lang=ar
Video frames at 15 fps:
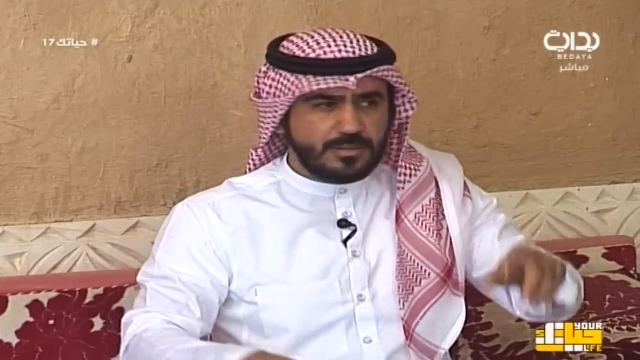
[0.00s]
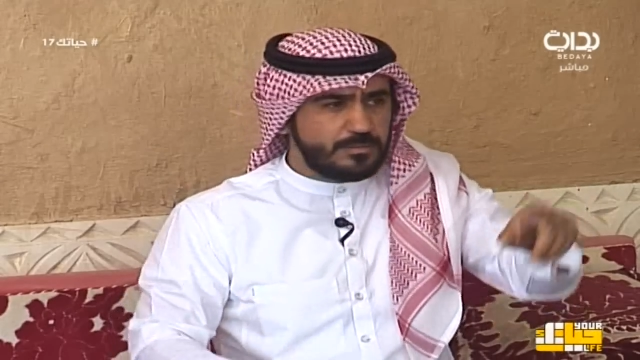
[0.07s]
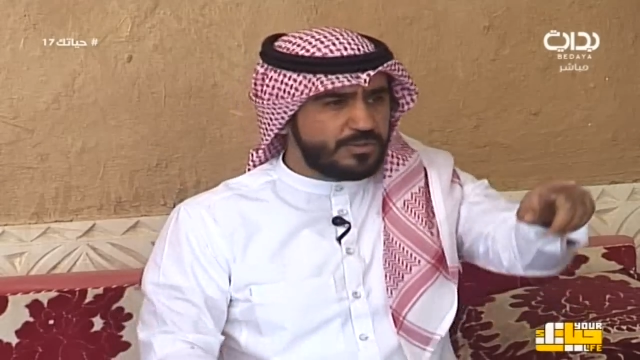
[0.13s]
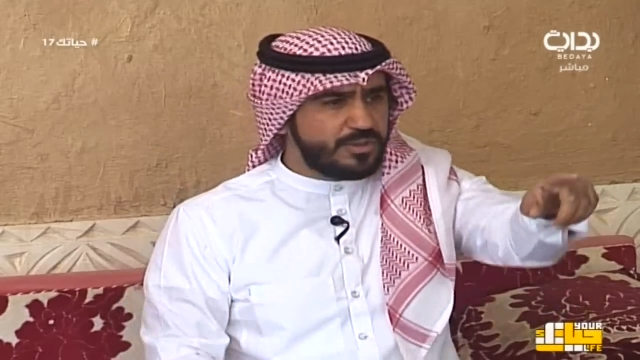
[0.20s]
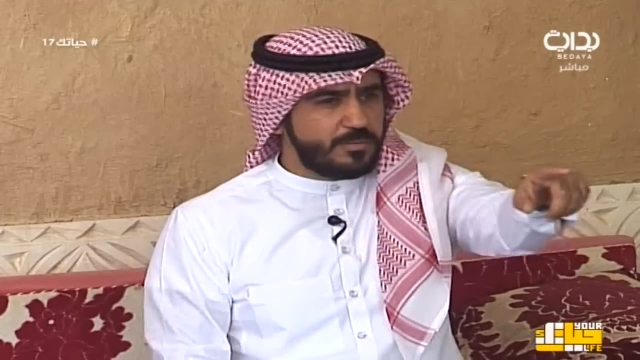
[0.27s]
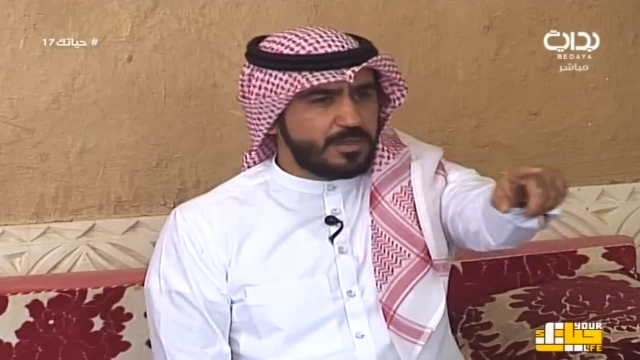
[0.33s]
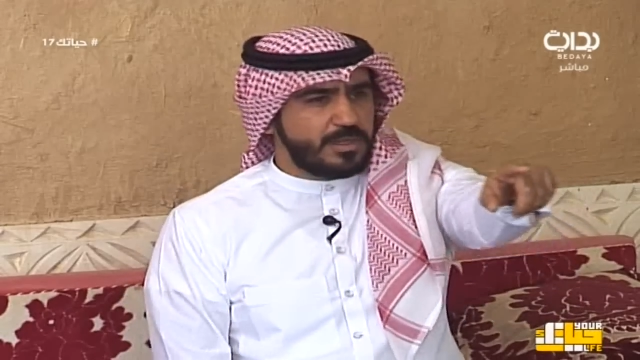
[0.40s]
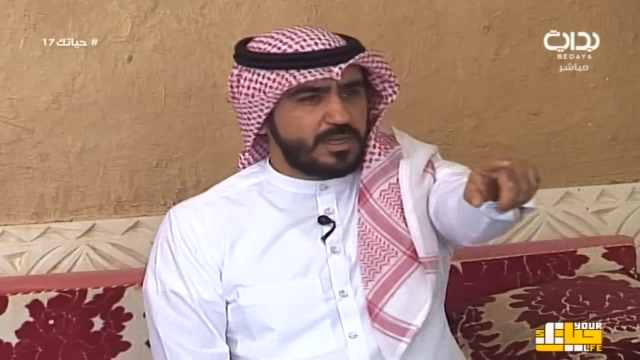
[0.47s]

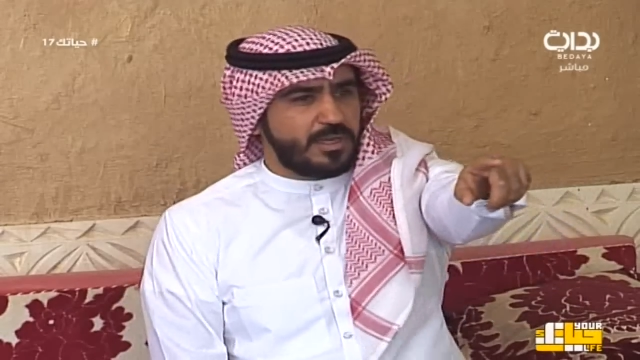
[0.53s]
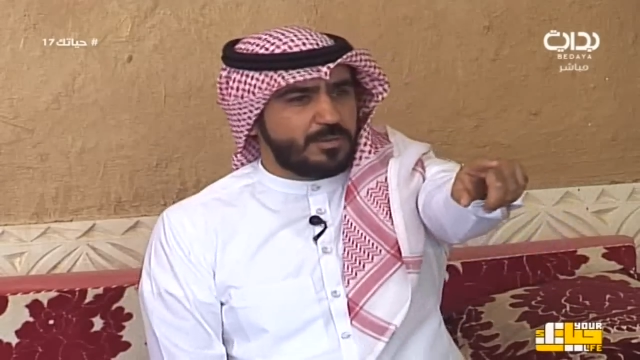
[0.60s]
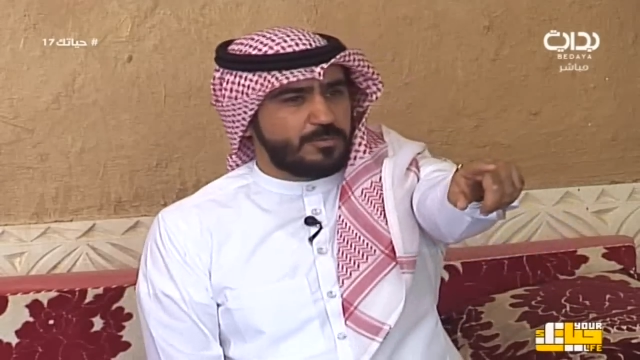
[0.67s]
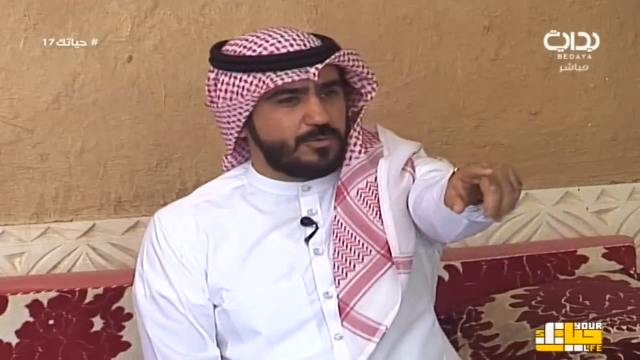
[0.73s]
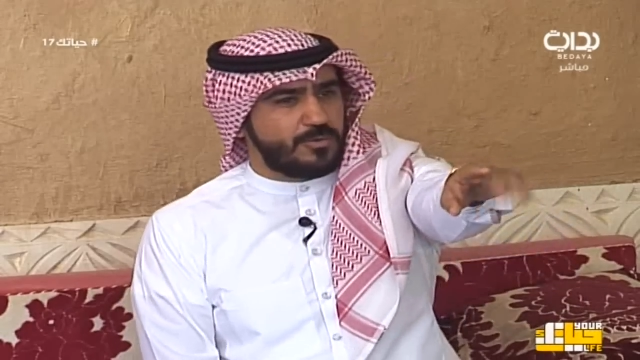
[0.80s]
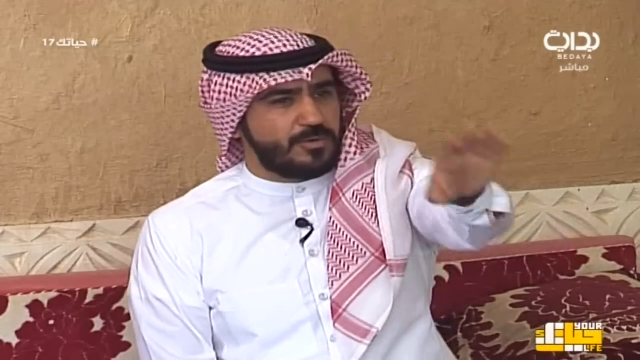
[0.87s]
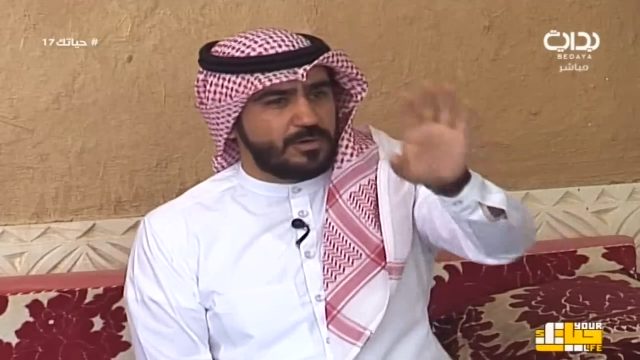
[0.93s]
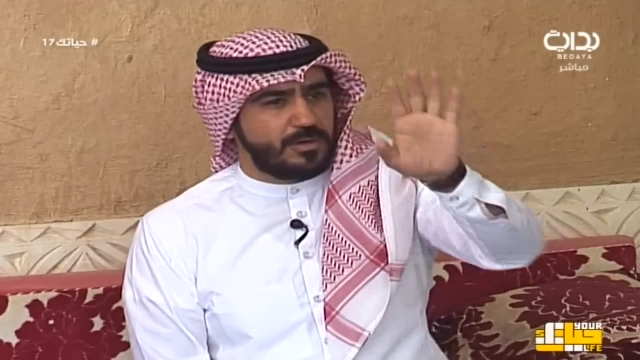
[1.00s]
مثل ما قال
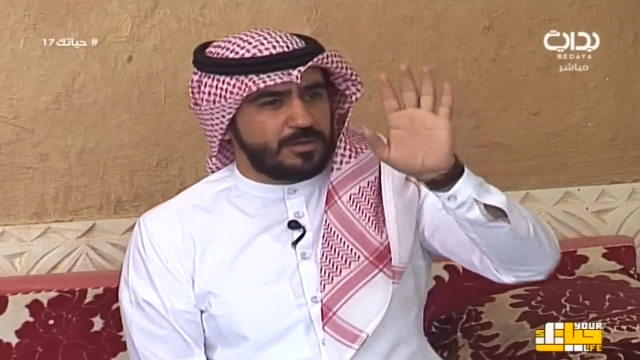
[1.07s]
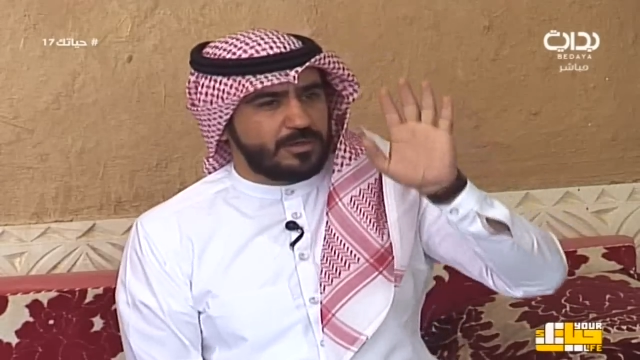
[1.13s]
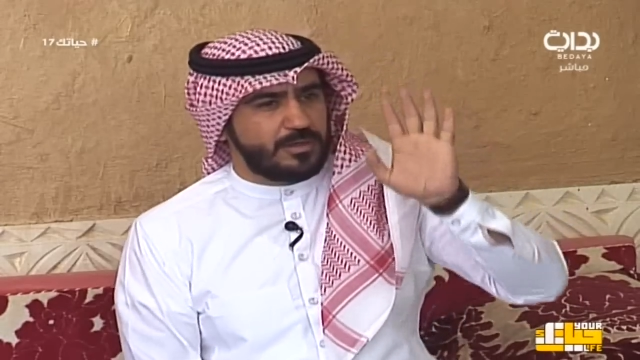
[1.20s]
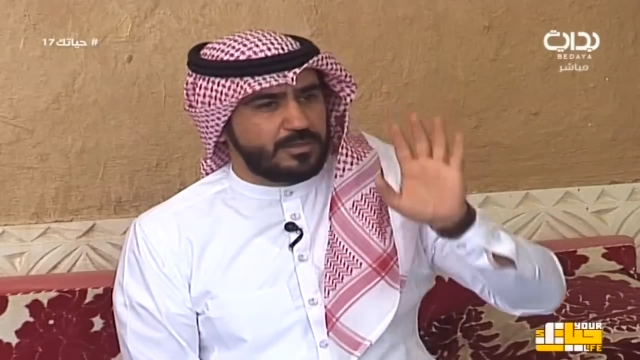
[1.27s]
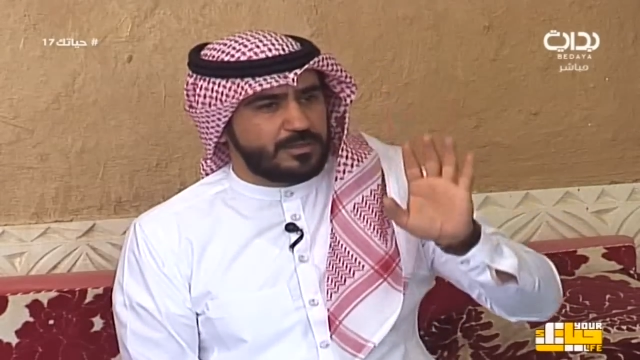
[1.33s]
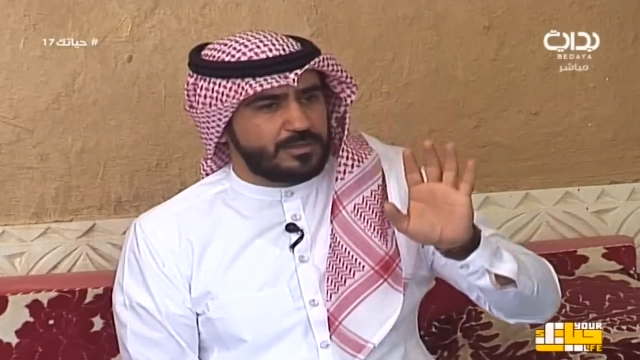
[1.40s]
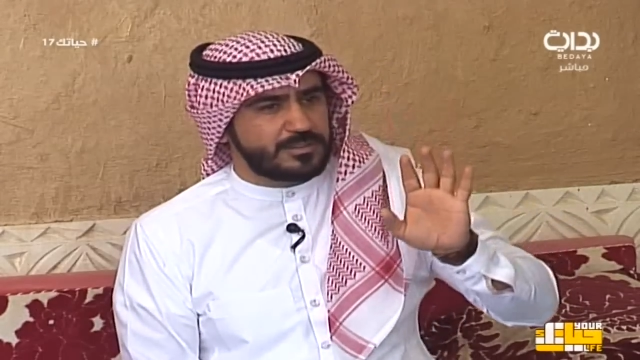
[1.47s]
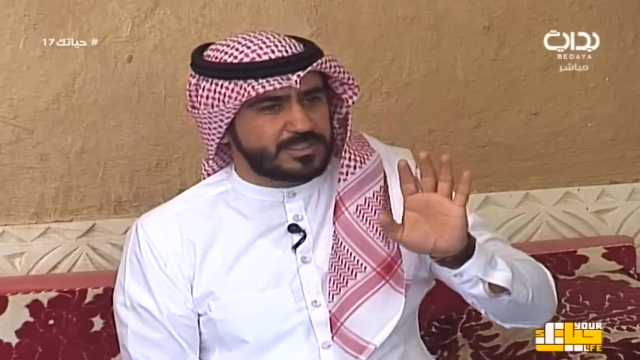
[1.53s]
ابو
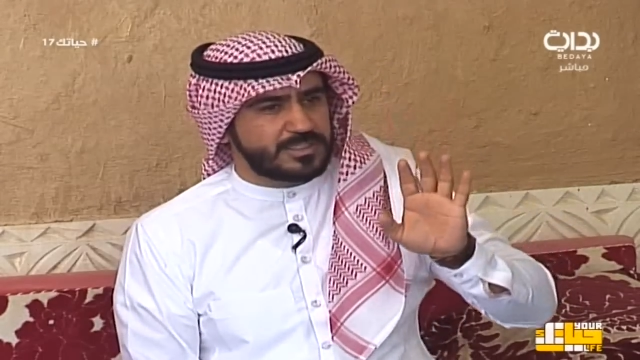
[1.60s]
آه،